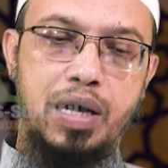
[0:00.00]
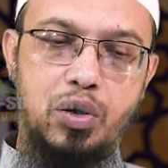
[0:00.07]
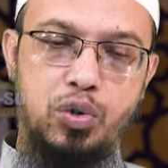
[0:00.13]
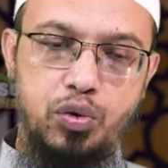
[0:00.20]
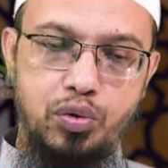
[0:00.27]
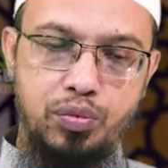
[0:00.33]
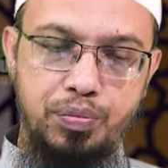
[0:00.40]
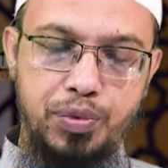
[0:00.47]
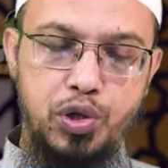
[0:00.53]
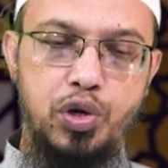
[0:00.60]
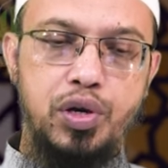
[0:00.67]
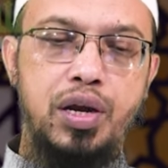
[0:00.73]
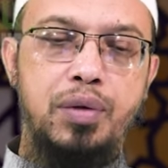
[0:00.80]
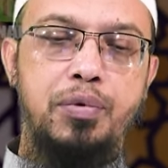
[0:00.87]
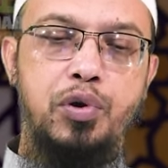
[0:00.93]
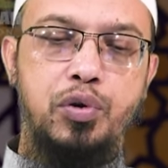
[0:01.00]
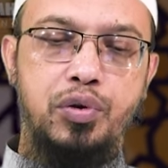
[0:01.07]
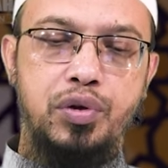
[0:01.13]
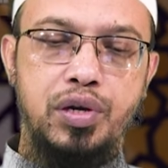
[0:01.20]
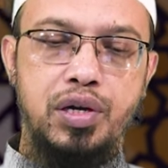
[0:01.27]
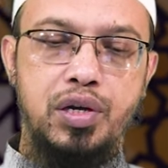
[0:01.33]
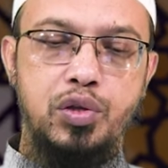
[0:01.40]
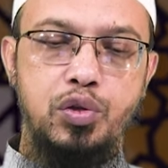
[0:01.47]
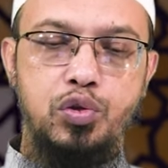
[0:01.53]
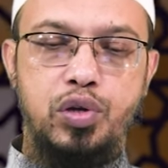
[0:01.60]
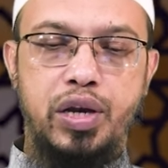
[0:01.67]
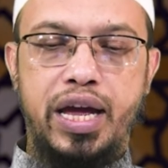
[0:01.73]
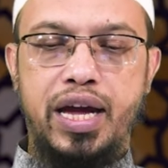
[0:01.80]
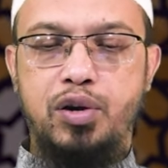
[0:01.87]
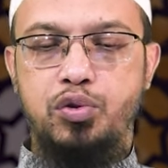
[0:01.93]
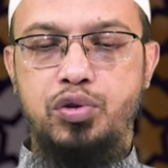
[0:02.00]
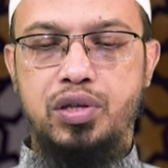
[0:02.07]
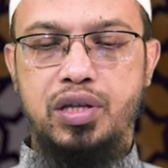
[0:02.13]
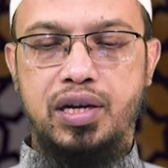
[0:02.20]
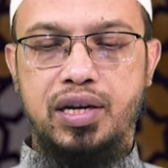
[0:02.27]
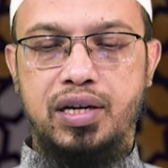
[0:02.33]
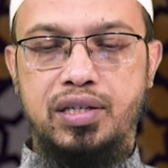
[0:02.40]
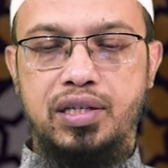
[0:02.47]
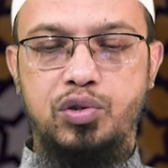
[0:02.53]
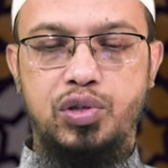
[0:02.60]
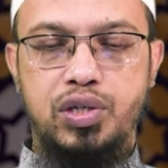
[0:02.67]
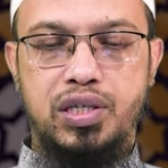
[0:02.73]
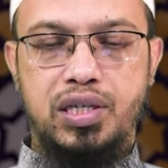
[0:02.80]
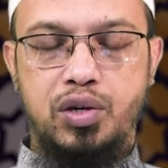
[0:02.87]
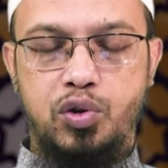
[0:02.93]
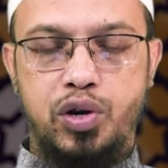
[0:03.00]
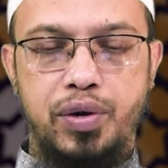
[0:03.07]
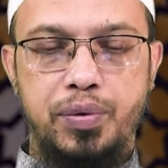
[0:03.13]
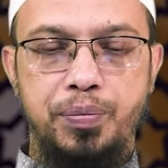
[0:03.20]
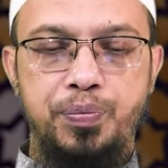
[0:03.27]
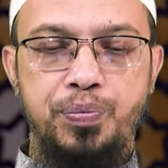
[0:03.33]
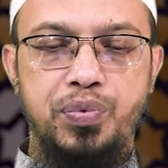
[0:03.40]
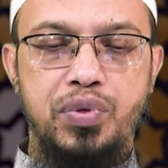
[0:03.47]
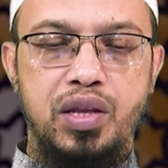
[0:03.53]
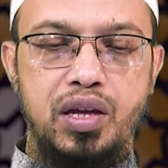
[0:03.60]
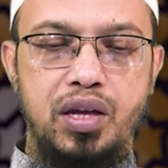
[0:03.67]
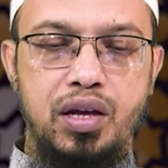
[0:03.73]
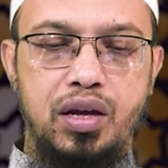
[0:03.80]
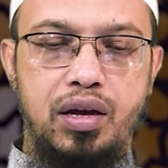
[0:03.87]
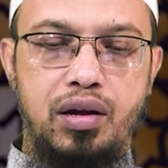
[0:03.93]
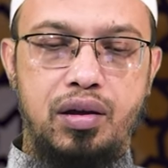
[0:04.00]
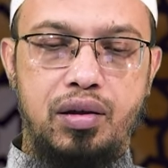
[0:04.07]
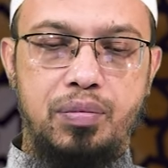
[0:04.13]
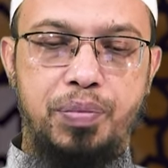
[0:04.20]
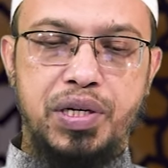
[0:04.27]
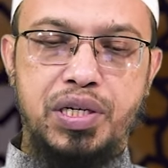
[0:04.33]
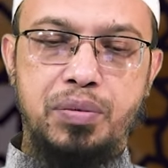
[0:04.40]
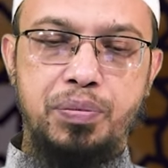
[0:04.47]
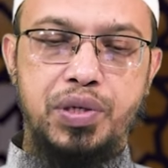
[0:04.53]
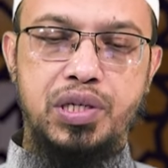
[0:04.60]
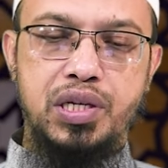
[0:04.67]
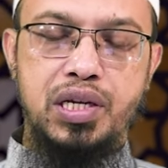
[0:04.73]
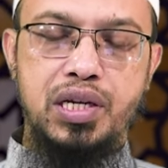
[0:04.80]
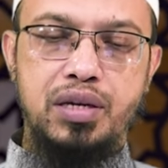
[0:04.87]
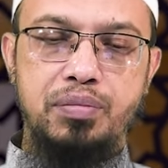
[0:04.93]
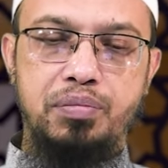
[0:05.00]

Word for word: ভালো বিষয় না বরং দুজন একত্রে থাকার যেন চেষ্টা করেন আর পাশাপাশি